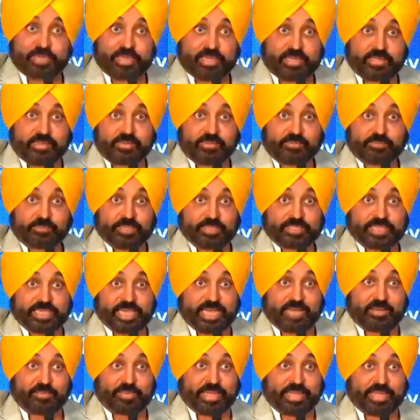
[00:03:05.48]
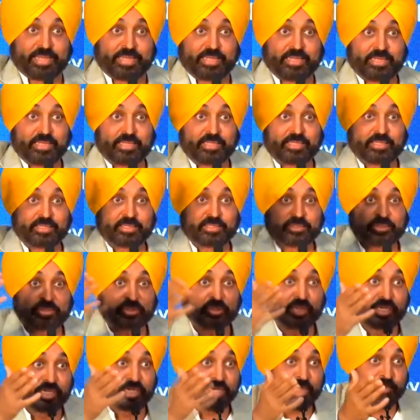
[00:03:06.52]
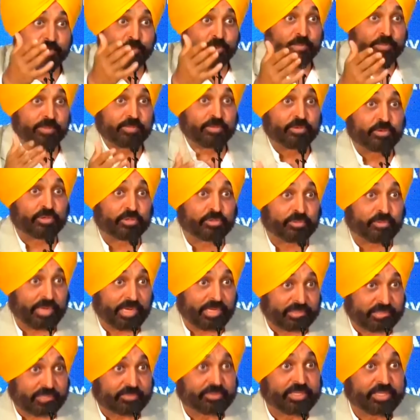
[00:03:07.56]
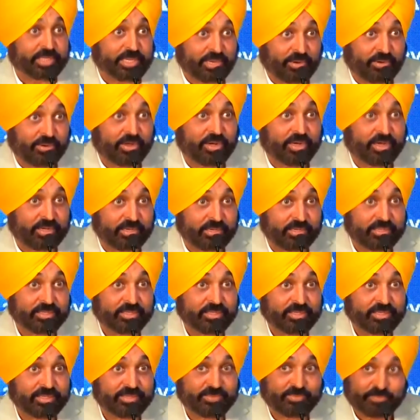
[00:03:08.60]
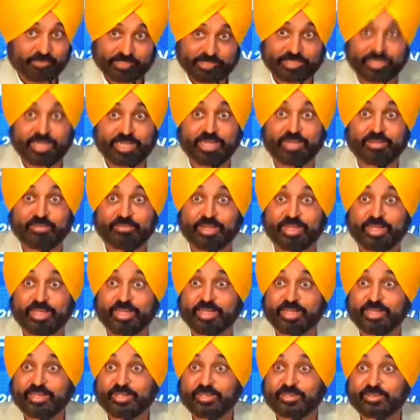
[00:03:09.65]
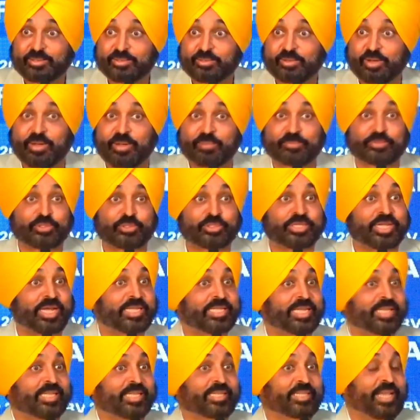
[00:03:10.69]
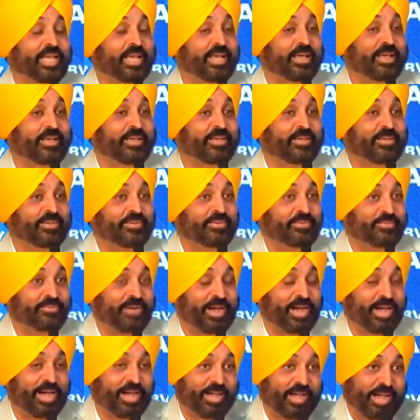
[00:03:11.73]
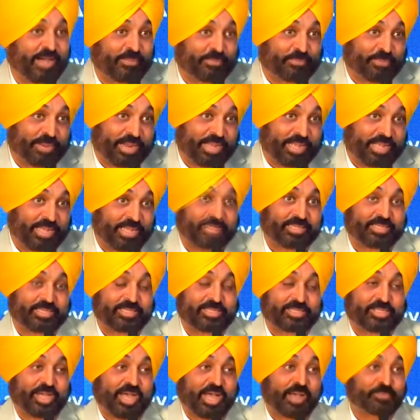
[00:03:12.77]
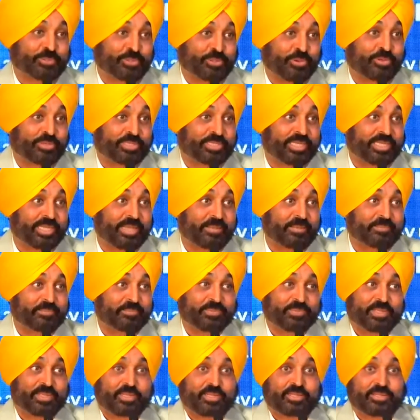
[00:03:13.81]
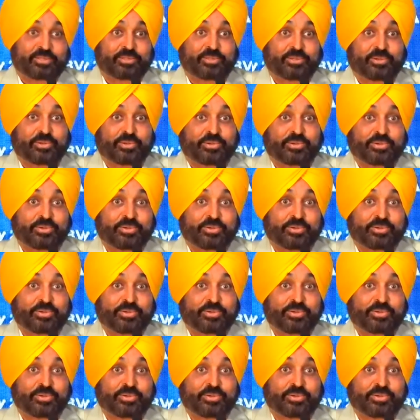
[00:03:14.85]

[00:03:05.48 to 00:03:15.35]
में पंजाब है सिंगापुर में भी गुरुद्वारा साहब देखा होगा पंजाब है तो हम तो जहाँ जाते हैं वहाँ अपना छाप छोड़ते हैं तो